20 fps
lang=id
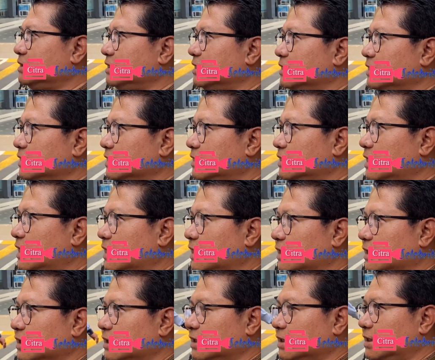Jadi
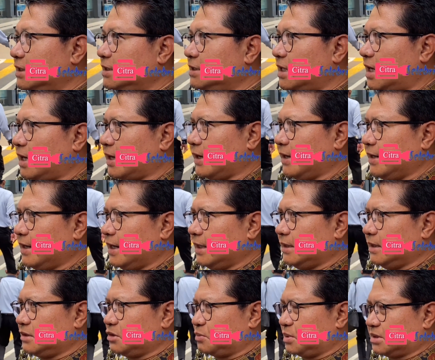hari ini
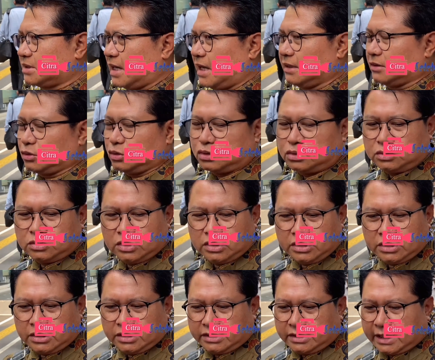agendanya cuma satu,
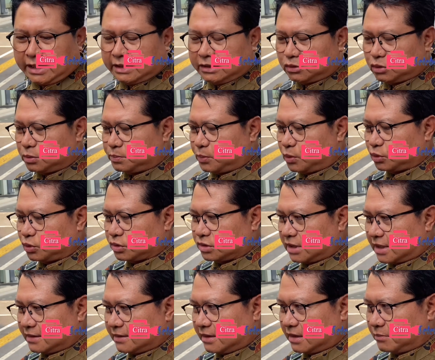yaitu
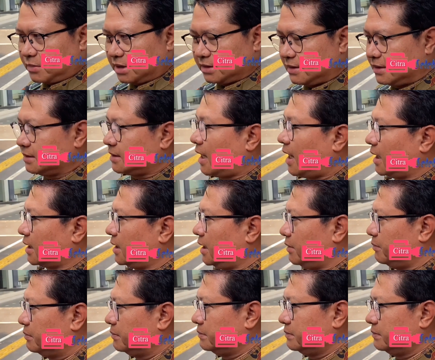putusan dari majelis hakim.